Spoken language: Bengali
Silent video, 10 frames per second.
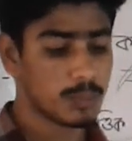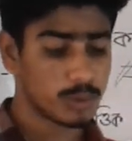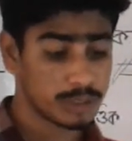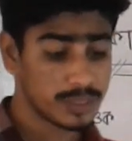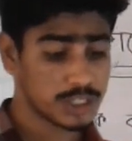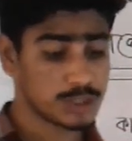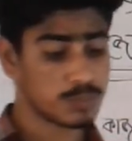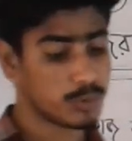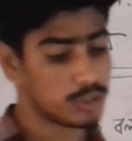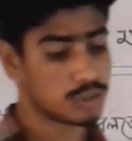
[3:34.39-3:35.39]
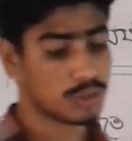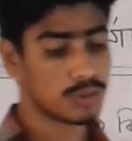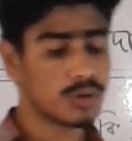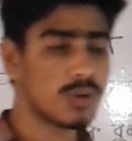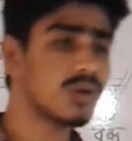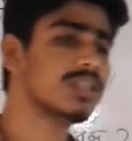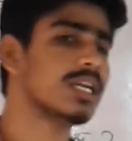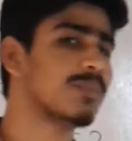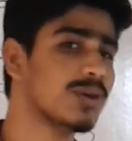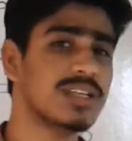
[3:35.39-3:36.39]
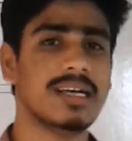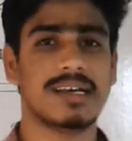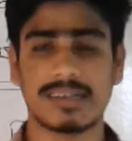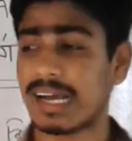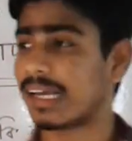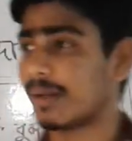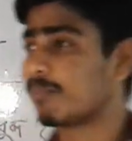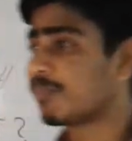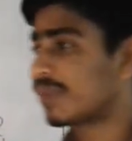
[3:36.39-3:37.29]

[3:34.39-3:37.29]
পরিবেশ পরিচ্ছন্ন ও নিরাপদ রাখেন